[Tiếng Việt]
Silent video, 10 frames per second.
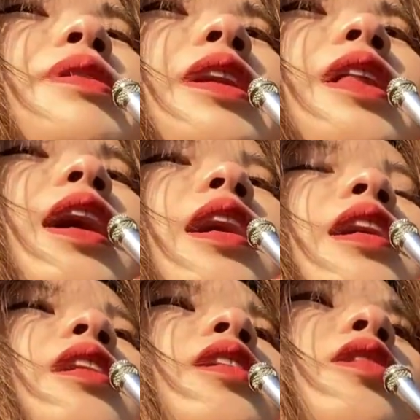mình nghĩ là
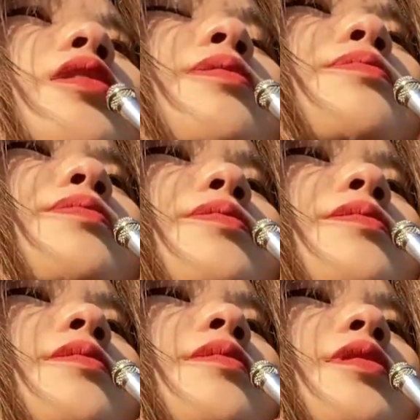
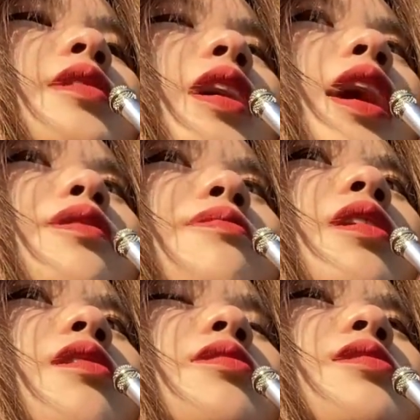ai cũng
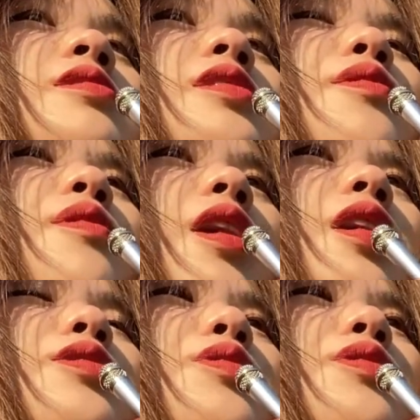có con đường riêng của
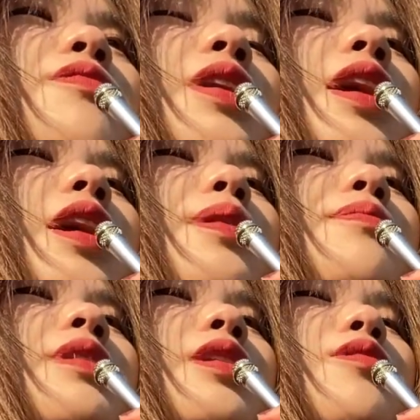họ thôi và
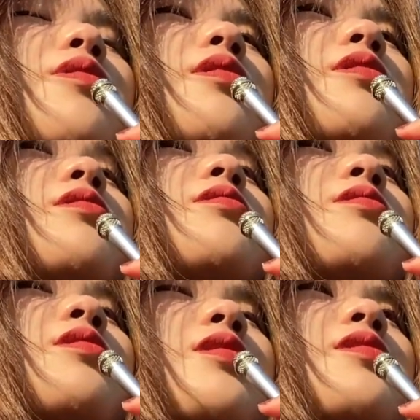mình cứ cứ
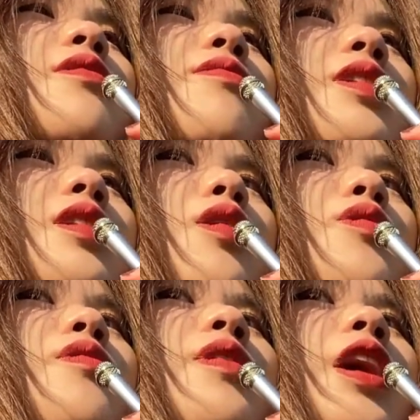dần dần phấn
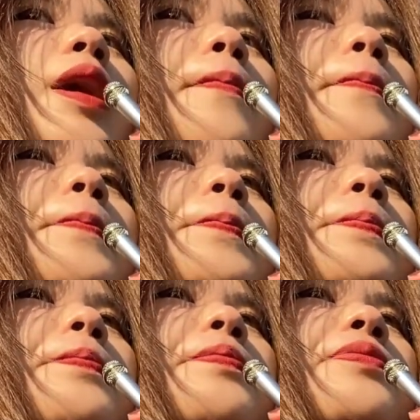đấu và
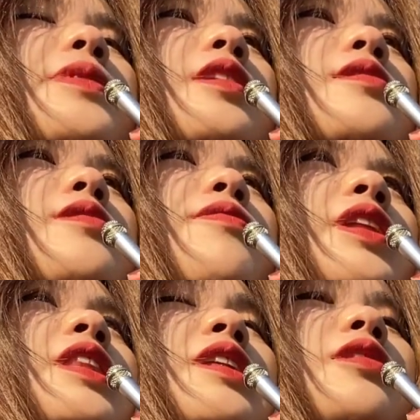thực sự phải
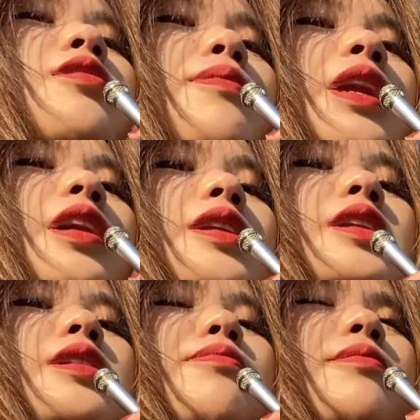tin tưởng bản
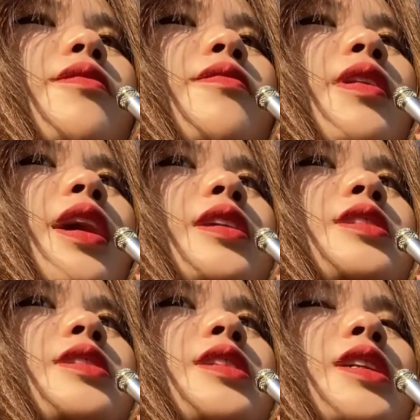thân và
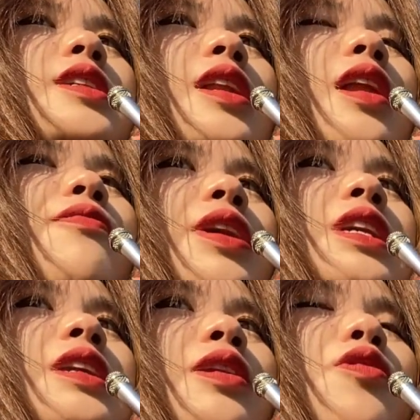chắc chắn là phải
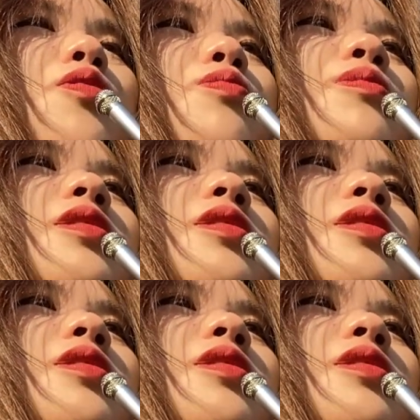đi đến cùng